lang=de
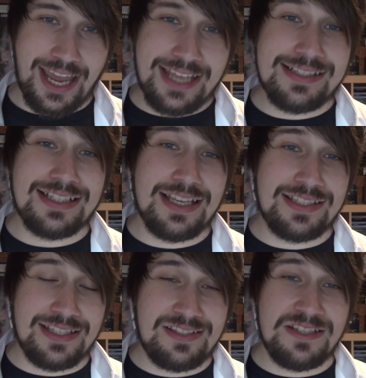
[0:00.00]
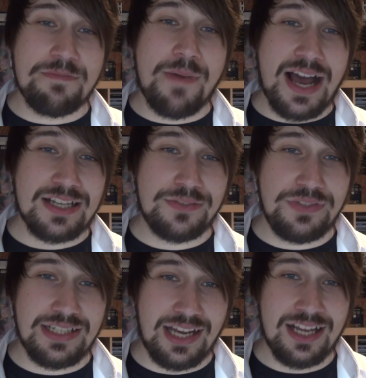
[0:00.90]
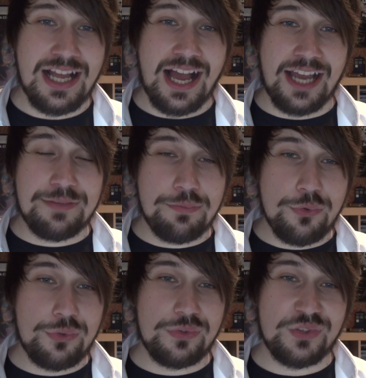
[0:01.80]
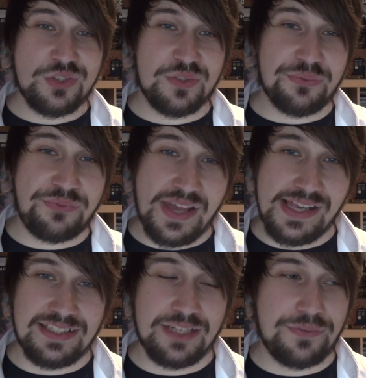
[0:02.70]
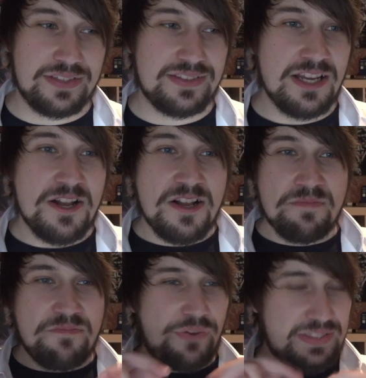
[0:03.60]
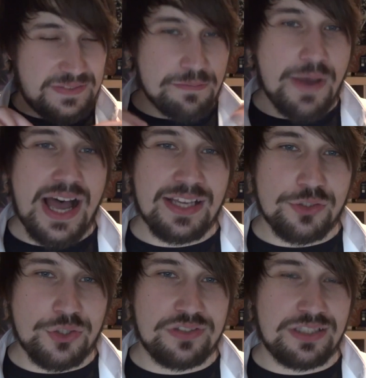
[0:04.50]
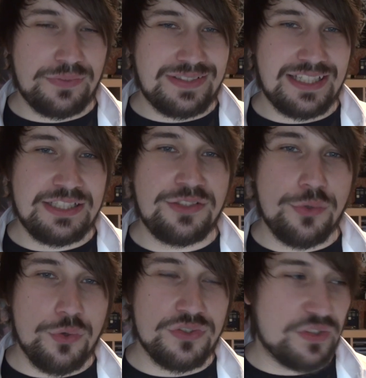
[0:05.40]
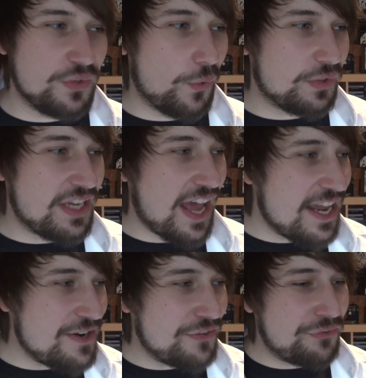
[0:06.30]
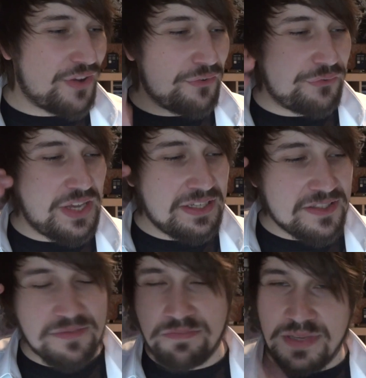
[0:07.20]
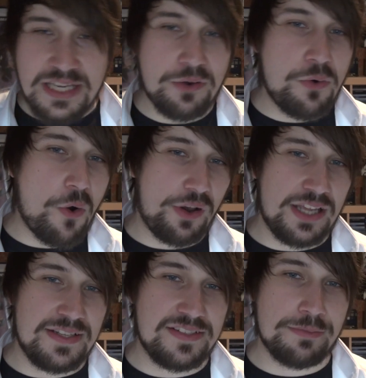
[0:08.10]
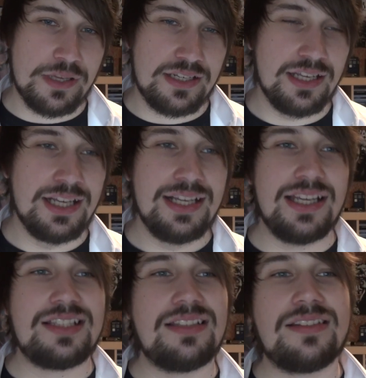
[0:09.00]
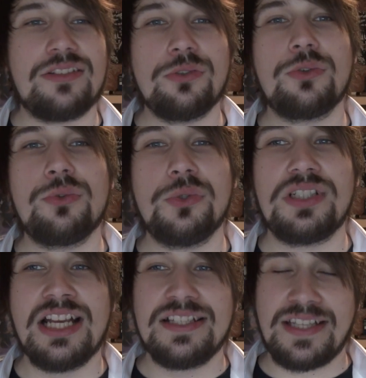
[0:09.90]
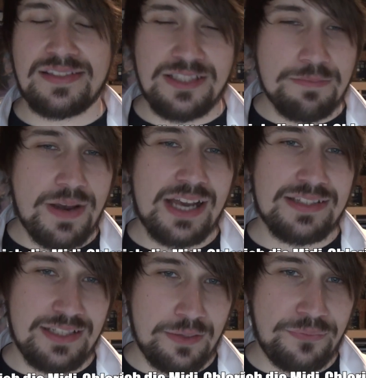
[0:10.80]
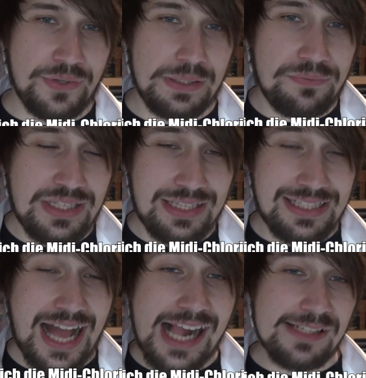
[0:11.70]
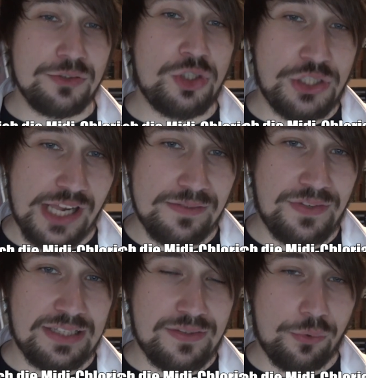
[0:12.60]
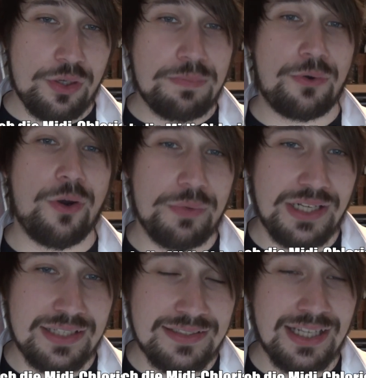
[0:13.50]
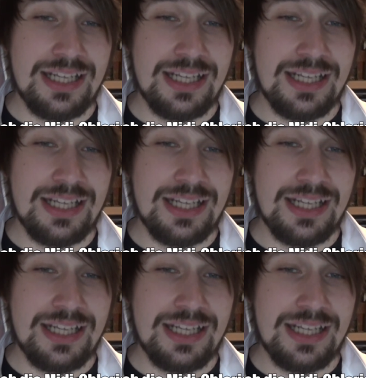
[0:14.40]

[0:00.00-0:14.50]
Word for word: Endlich ist die Macht wieder ein mystisches Feld, etwas fast Magisches, etwas Religiöses und keine verfickten Mikroorganismen. Es ist so gut, dass die Macht in dem Film wieder den alten Stellenwert zurückbekommen hat,